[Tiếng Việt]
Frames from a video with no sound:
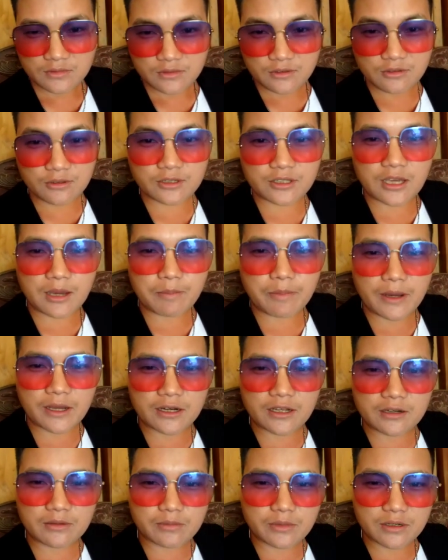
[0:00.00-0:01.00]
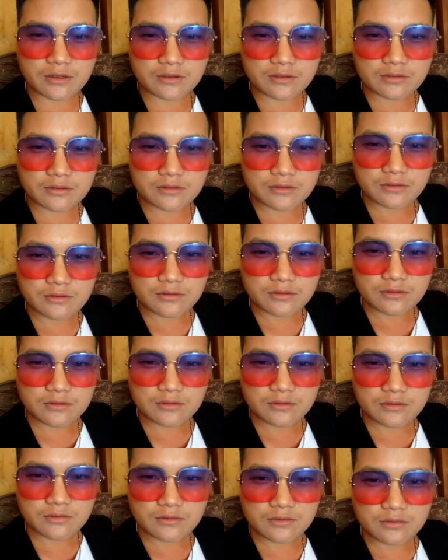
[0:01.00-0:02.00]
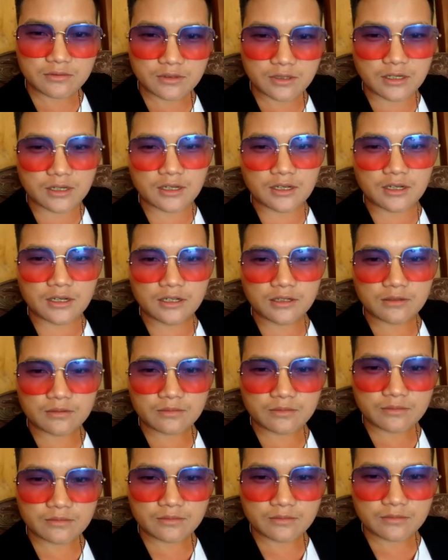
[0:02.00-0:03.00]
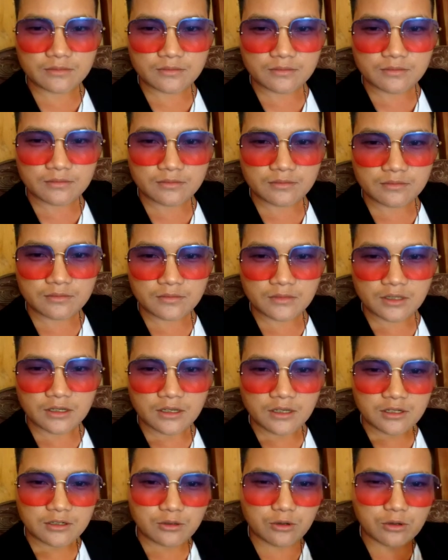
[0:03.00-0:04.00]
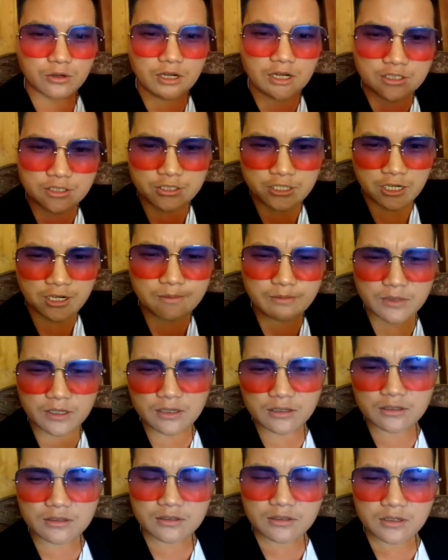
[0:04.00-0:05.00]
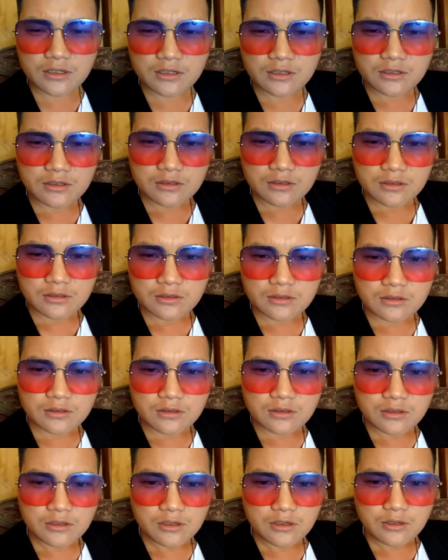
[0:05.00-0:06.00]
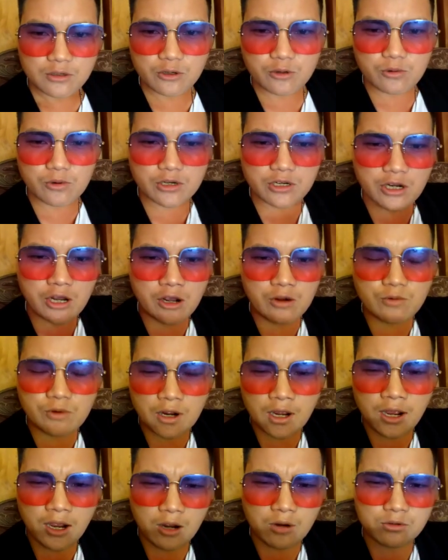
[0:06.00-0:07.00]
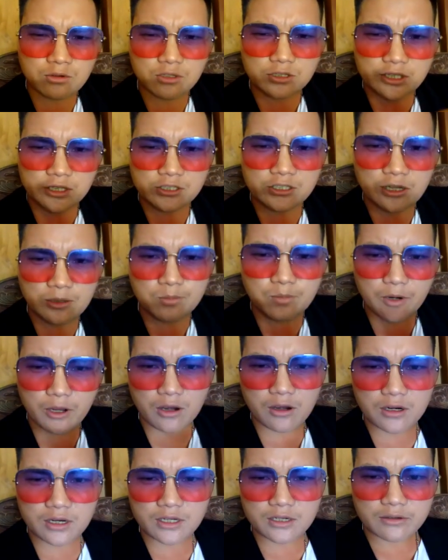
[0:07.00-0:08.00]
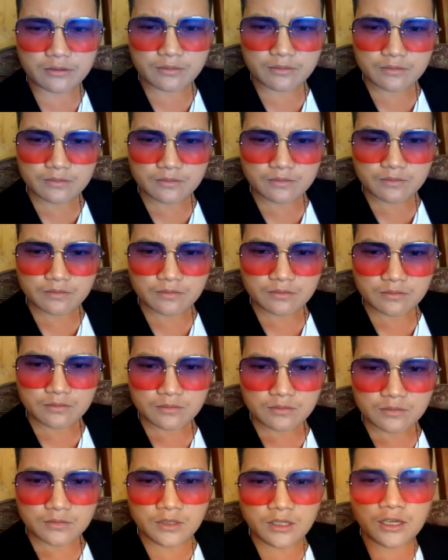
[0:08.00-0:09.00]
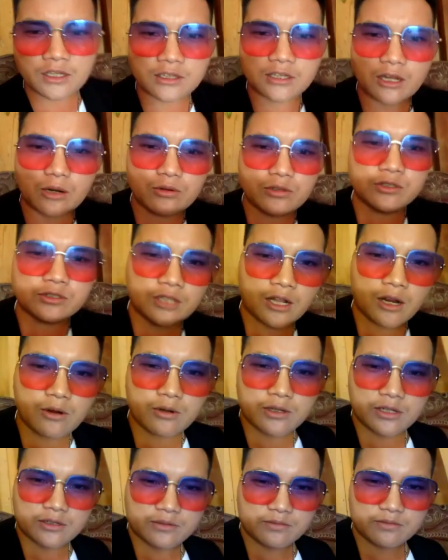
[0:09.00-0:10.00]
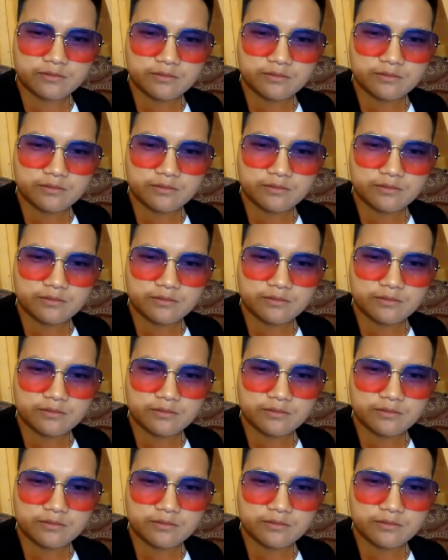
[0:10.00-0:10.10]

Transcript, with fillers: Vô chả ba này nằm không? Đó à. Donald Trump nè lu uốn nọ của hầu nó tích chìm lo này, nhiên tàu lên tàu này,